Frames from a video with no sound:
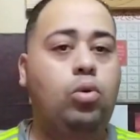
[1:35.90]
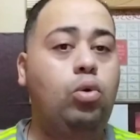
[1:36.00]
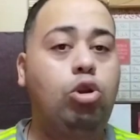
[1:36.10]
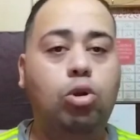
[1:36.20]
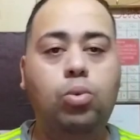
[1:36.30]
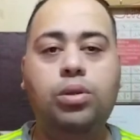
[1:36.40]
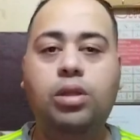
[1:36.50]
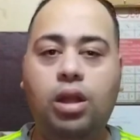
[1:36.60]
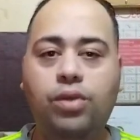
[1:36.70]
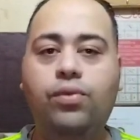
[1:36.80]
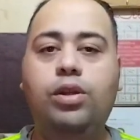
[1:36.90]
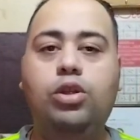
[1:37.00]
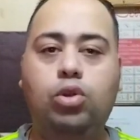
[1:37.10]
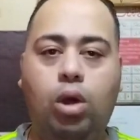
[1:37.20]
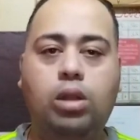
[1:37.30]
كل يوم والتاني فيه
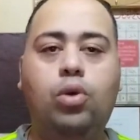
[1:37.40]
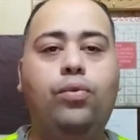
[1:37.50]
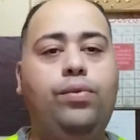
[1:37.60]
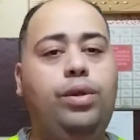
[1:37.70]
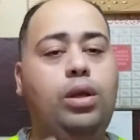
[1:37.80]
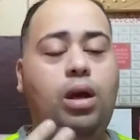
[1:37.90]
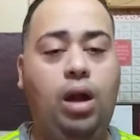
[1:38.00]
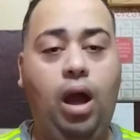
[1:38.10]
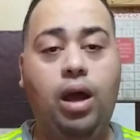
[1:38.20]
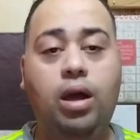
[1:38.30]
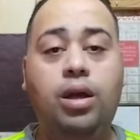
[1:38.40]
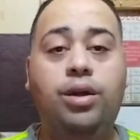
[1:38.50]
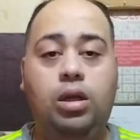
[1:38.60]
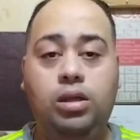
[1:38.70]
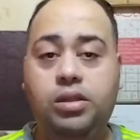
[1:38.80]
شهداء وفيه جرحى
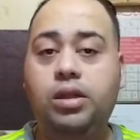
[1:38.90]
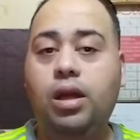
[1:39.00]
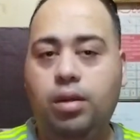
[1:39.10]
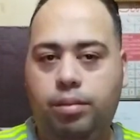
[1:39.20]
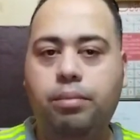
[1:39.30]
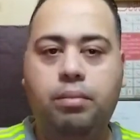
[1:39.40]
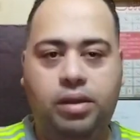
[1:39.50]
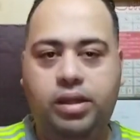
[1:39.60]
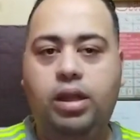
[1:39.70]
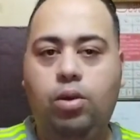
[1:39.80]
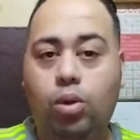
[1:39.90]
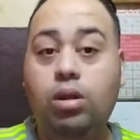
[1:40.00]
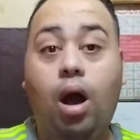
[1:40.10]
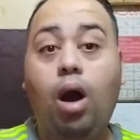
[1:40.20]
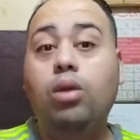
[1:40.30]
لسه مازال
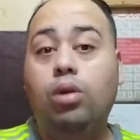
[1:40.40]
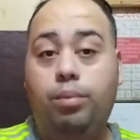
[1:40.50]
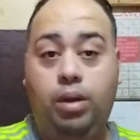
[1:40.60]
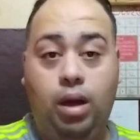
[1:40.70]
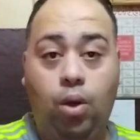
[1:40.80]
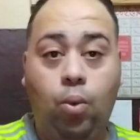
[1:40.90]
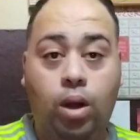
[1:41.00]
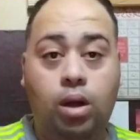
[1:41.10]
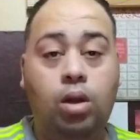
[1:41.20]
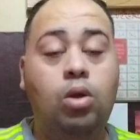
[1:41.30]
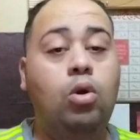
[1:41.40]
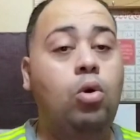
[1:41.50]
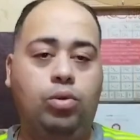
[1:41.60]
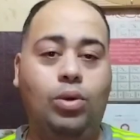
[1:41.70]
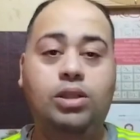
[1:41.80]
الوضع اخطر من الاول
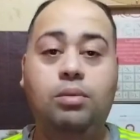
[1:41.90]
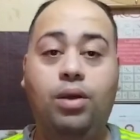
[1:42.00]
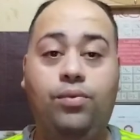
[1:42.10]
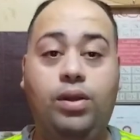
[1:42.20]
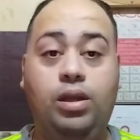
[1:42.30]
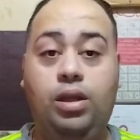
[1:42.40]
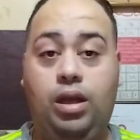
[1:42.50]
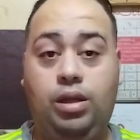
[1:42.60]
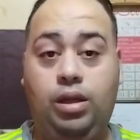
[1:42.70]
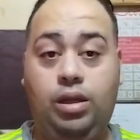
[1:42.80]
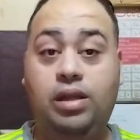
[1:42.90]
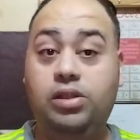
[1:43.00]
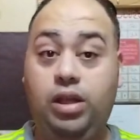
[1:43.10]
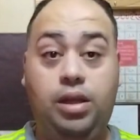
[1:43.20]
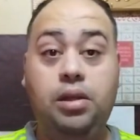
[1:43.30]
ودلوقتي بقى فيه يعني
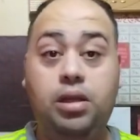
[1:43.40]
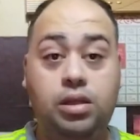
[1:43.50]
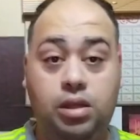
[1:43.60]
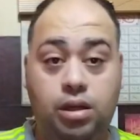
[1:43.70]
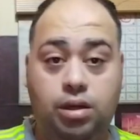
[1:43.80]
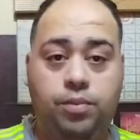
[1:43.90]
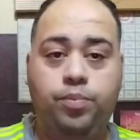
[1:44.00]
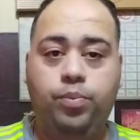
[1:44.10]
نازحين كتير